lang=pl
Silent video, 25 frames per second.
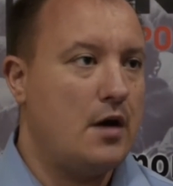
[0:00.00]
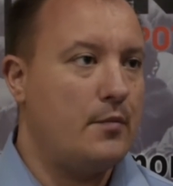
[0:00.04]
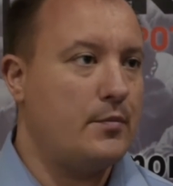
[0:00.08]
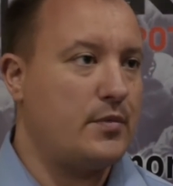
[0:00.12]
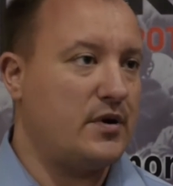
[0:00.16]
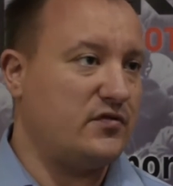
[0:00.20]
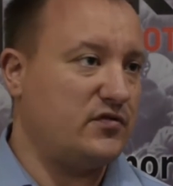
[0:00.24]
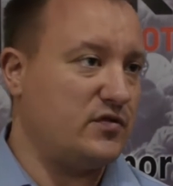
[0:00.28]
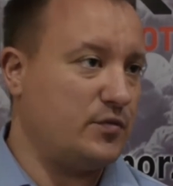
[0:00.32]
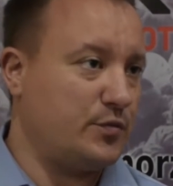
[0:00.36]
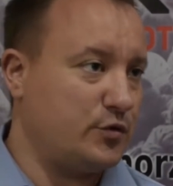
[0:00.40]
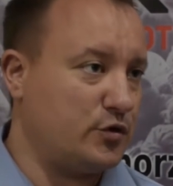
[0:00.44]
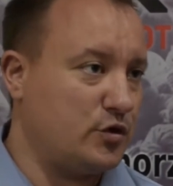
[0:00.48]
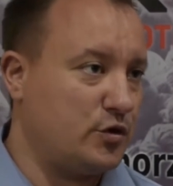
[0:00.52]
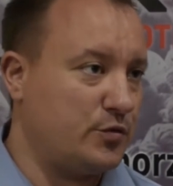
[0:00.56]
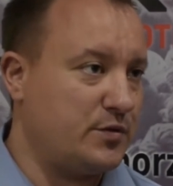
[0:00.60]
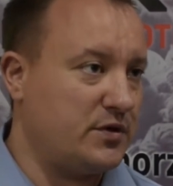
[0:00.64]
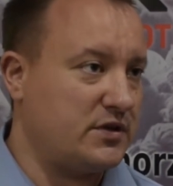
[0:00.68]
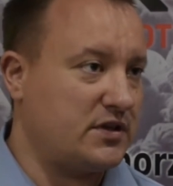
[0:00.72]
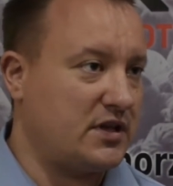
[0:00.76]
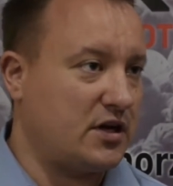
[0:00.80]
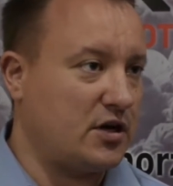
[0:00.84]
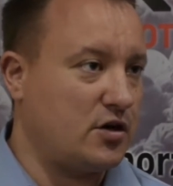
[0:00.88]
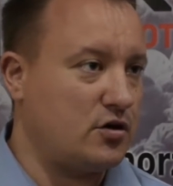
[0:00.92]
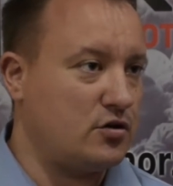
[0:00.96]
prawdopodobnie
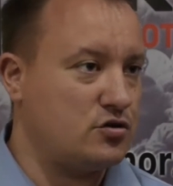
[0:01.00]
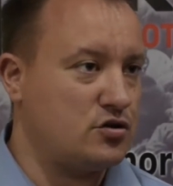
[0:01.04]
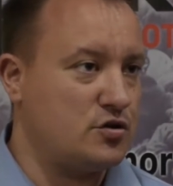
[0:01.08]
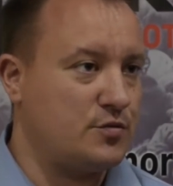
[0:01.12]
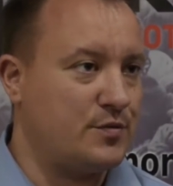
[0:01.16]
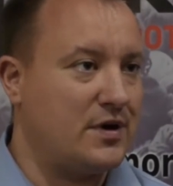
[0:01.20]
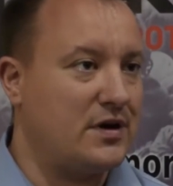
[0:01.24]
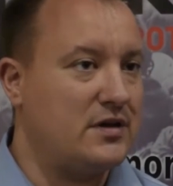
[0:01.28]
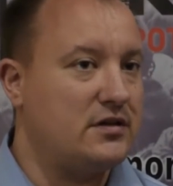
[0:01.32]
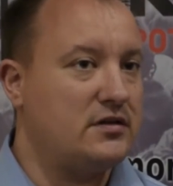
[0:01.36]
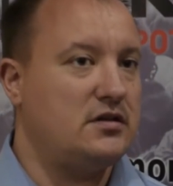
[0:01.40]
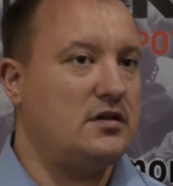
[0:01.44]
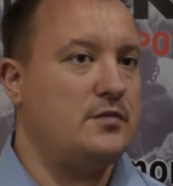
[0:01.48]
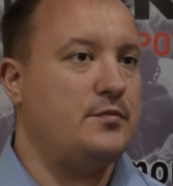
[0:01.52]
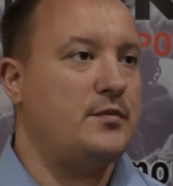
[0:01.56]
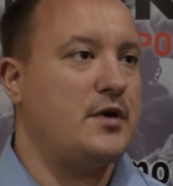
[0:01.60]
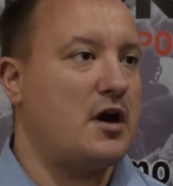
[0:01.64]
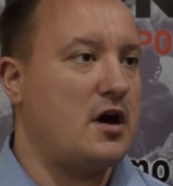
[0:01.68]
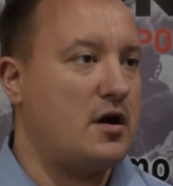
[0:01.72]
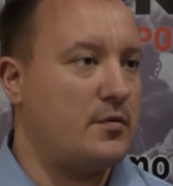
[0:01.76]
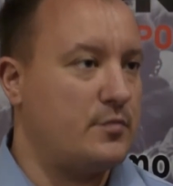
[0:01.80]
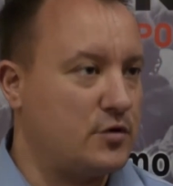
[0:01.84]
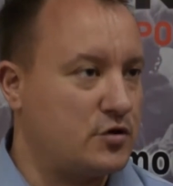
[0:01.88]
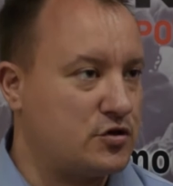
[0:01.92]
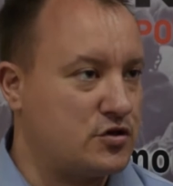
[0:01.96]
taka osoba nie
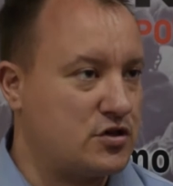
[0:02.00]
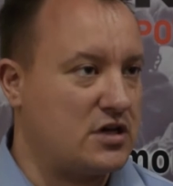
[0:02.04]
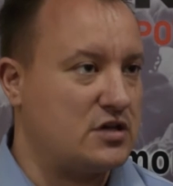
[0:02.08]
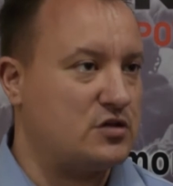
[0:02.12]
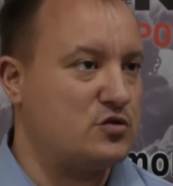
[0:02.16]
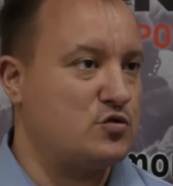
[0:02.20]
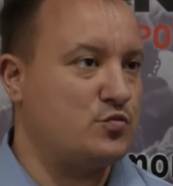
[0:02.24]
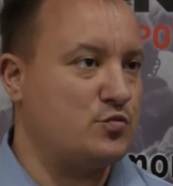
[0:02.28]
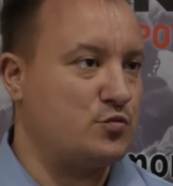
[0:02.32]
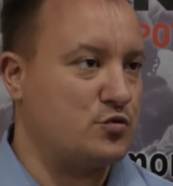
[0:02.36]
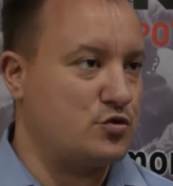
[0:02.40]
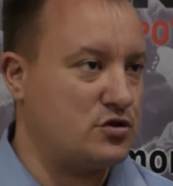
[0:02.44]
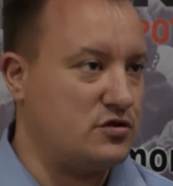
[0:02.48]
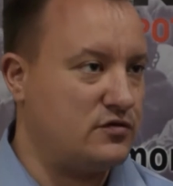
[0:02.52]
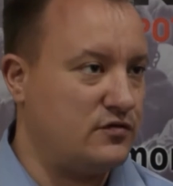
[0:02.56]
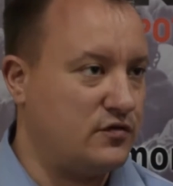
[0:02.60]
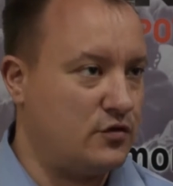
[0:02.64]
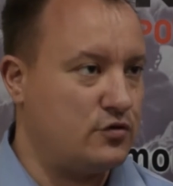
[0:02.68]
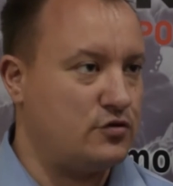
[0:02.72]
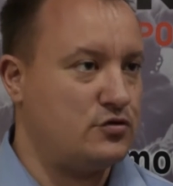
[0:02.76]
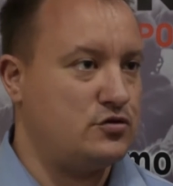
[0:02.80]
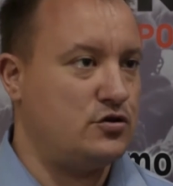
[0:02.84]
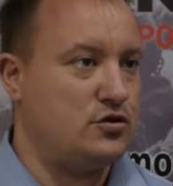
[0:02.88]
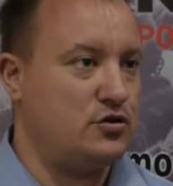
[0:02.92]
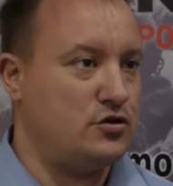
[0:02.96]
miałaby czasu,
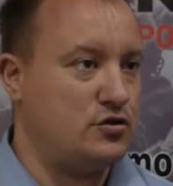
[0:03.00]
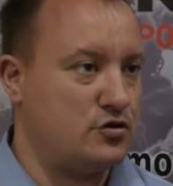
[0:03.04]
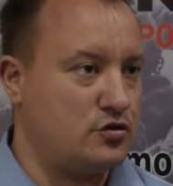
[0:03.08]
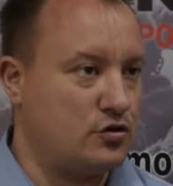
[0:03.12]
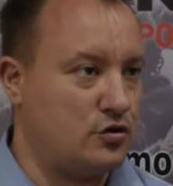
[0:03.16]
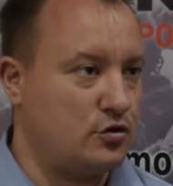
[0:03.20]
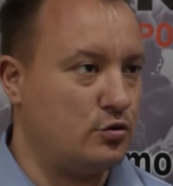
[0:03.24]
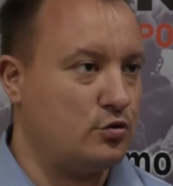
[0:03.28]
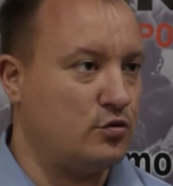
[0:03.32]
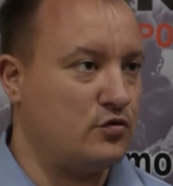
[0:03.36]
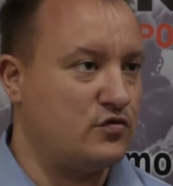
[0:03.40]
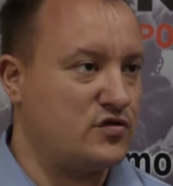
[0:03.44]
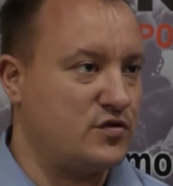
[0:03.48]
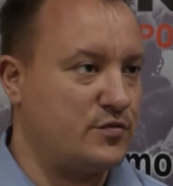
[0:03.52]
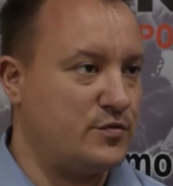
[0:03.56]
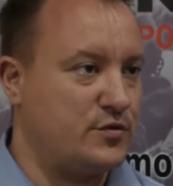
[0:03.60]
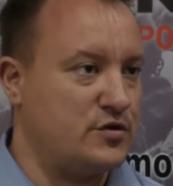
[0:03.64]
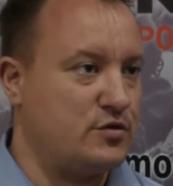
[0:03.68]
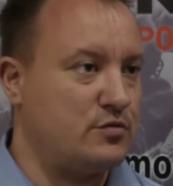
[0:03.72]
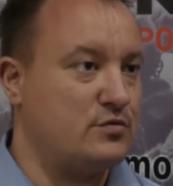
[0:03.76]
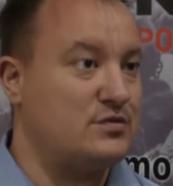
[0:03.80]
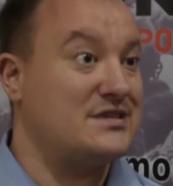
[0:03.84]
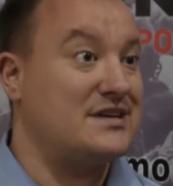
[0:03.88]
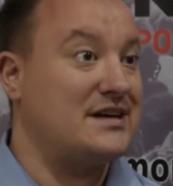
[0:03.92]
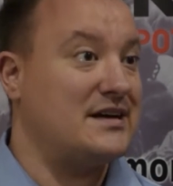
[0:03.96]
możliwości i środków, żeby
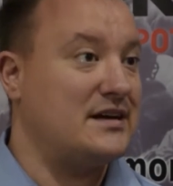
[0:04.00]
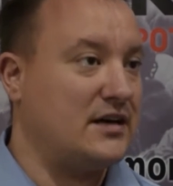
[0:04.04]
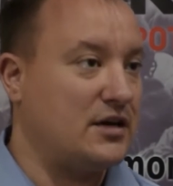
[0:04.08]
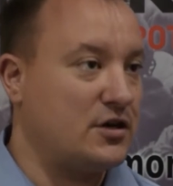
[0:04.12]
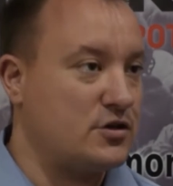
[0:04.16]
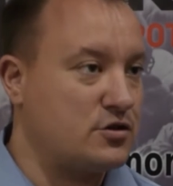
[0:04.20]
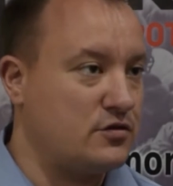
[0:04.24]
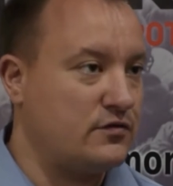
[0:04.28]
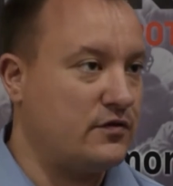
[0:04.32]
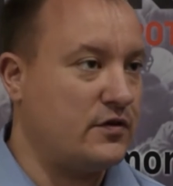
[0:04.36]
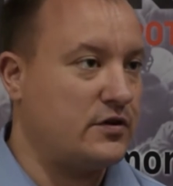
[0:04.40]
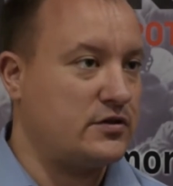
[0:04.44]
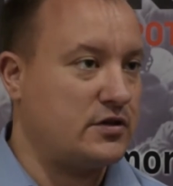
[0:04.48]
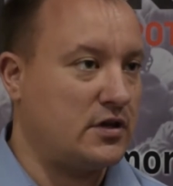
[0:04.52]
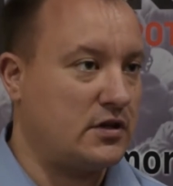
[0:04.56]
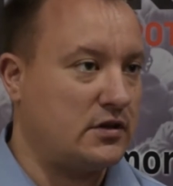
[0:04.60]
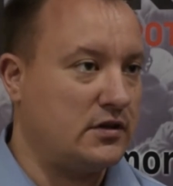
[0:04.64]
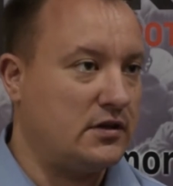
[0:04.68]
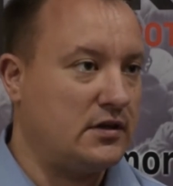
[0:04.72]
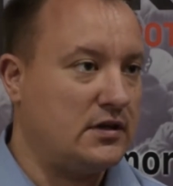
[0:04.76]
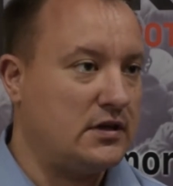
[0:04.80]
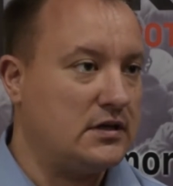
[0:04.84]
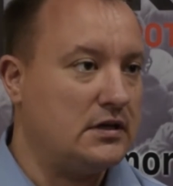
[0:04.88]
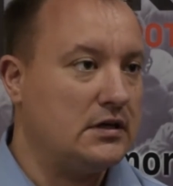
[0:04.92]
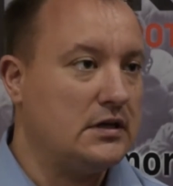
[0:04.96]
się zaangażować na
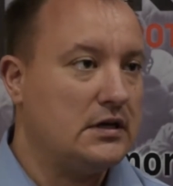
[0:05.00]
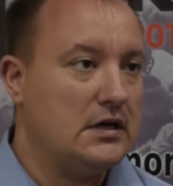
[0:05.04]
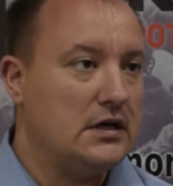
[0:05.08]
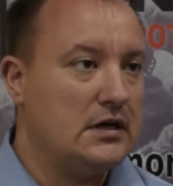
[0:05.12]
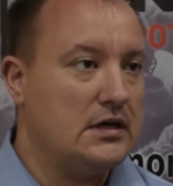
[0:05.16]
tyle,